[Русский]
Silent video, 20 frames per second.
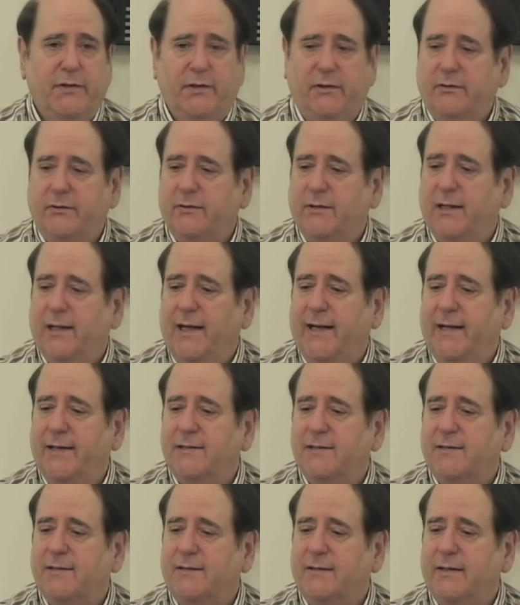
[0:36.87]
Я
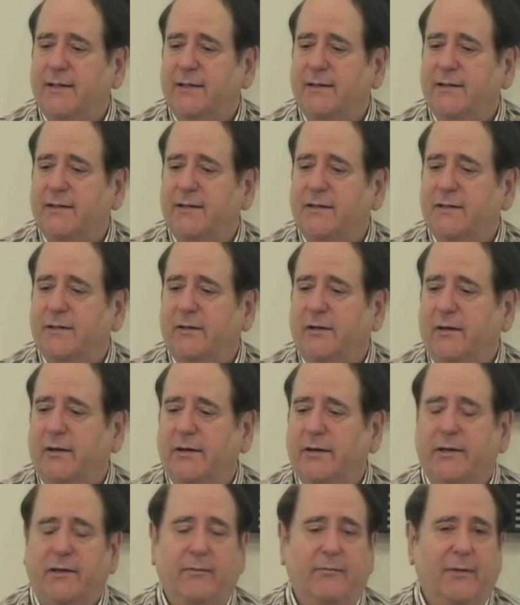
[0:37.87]
хотел бы
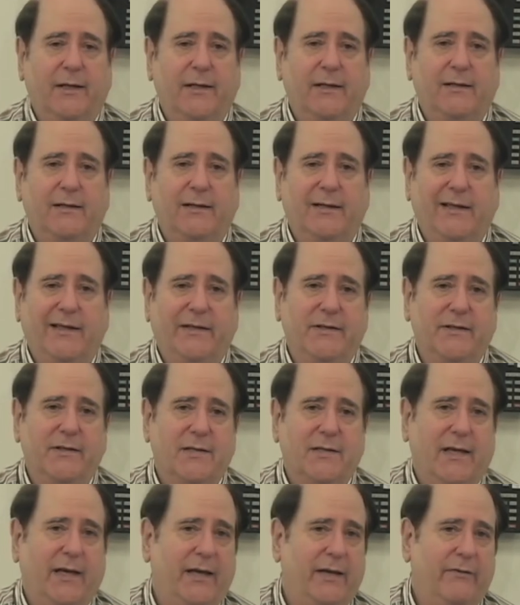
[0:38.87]
показать вам,
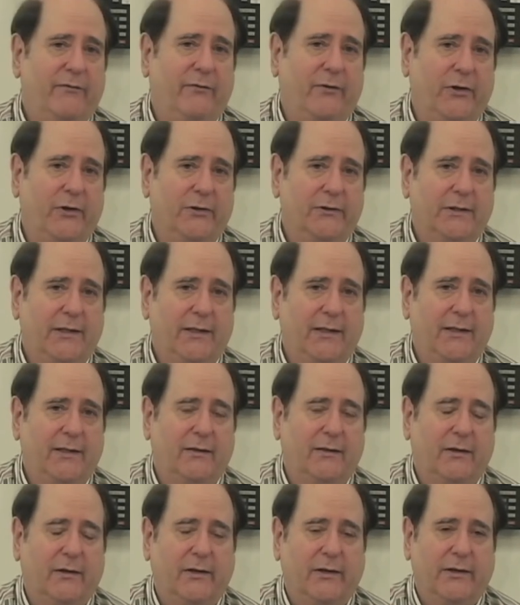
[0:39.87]
что
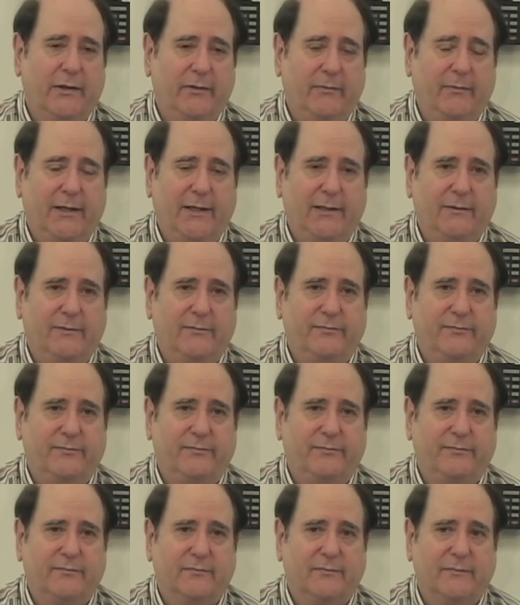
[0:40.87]
этот аргумент
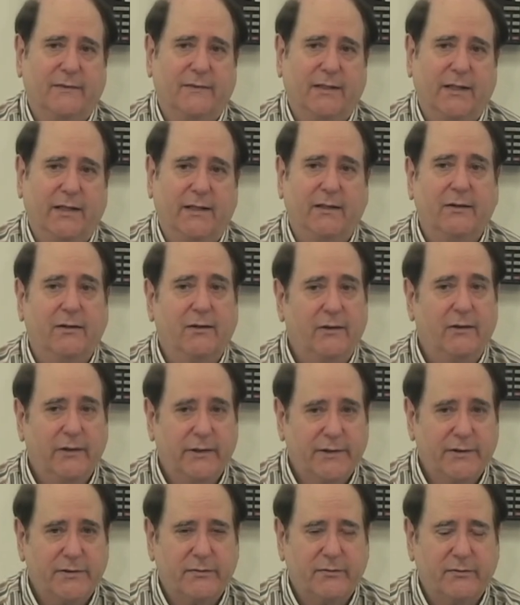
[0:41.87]
на самом деле
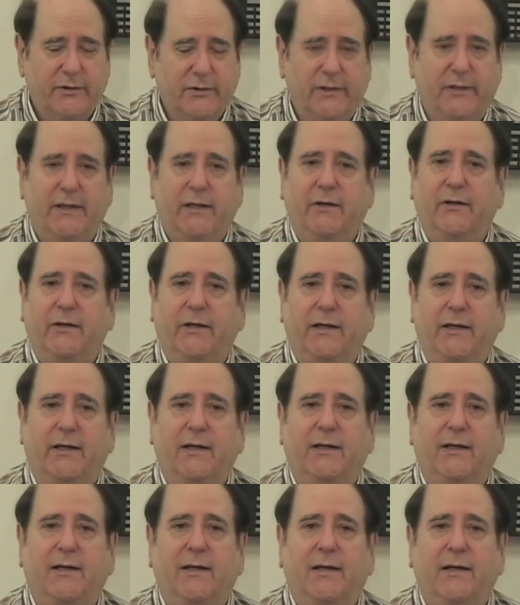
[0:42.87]
ложный
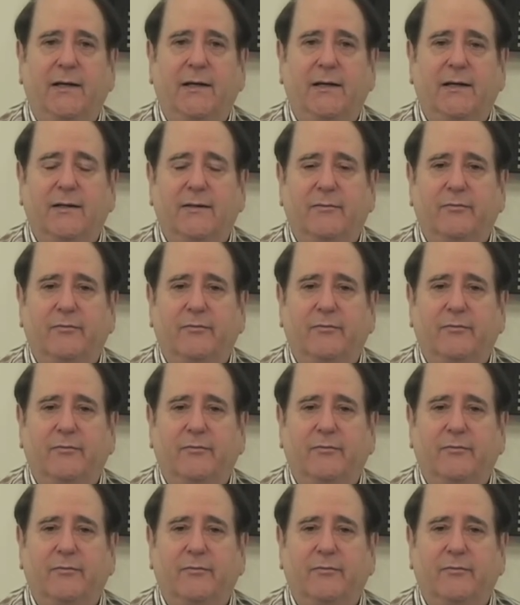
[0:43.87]
аргумент,